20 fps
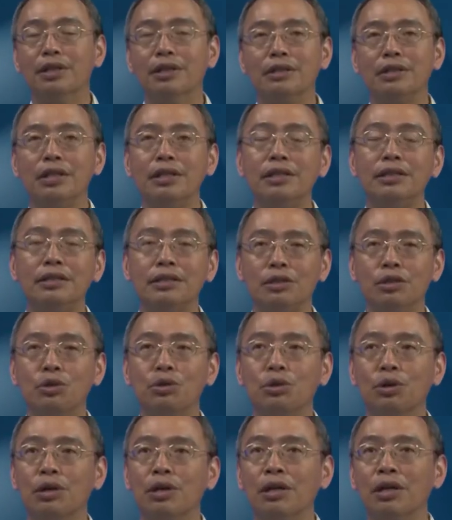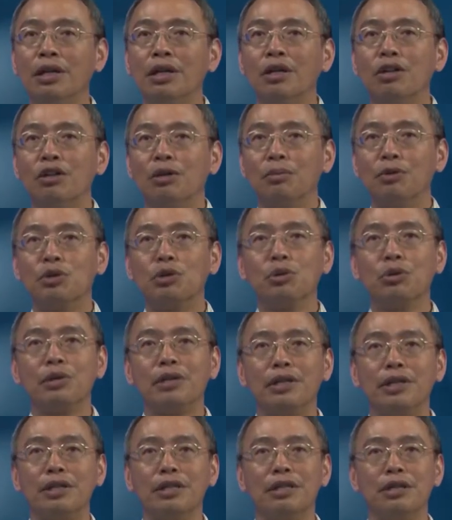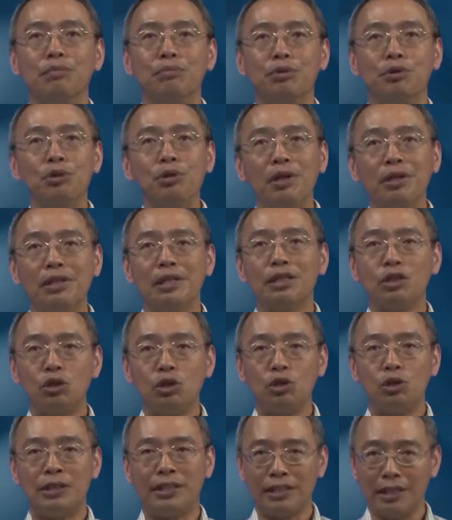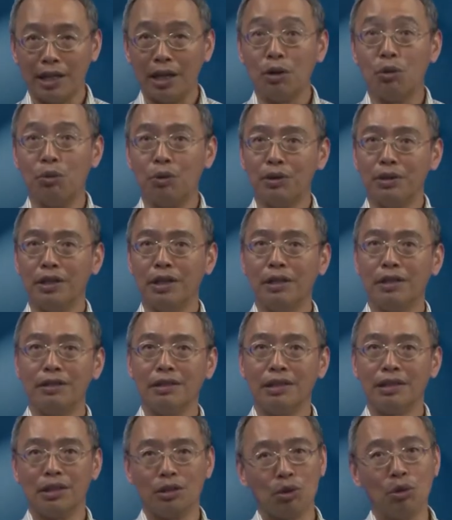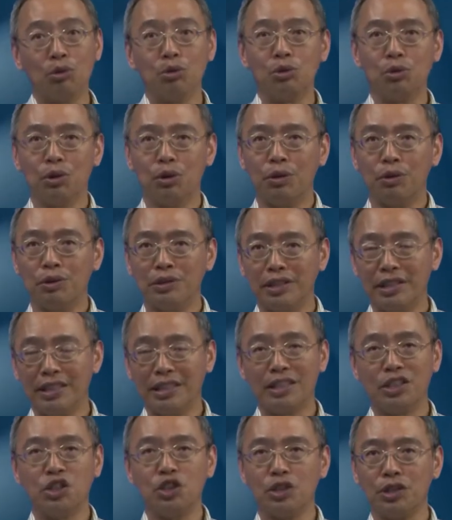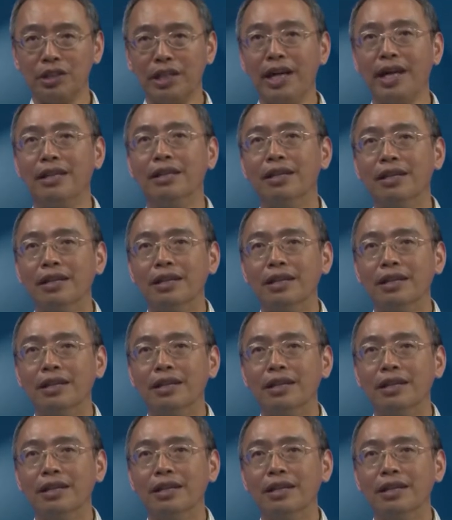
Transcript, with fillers: 这意思是说，我们做一个不确定结果的一个动作或者一个实验，